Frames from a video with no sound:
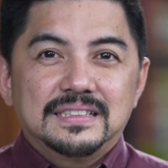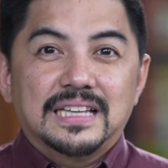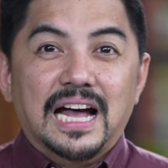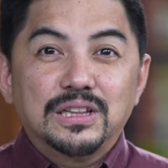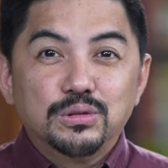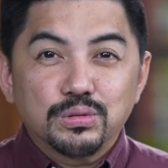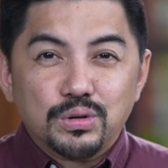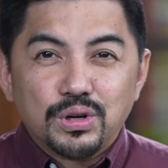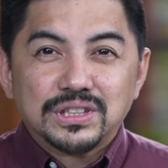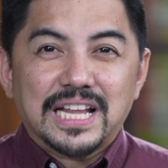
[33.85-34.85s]

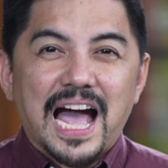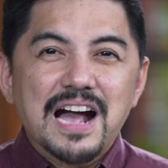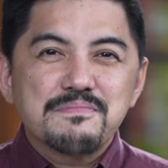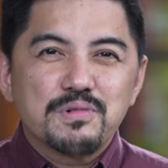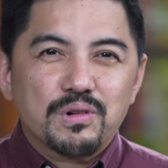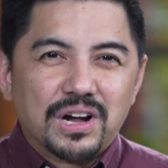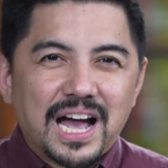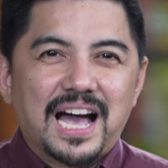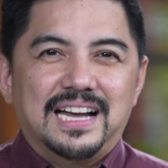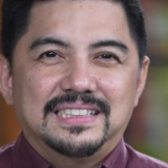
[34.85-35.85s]
Nalukot ang
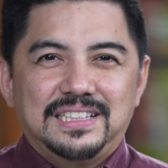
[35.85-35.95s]
mukha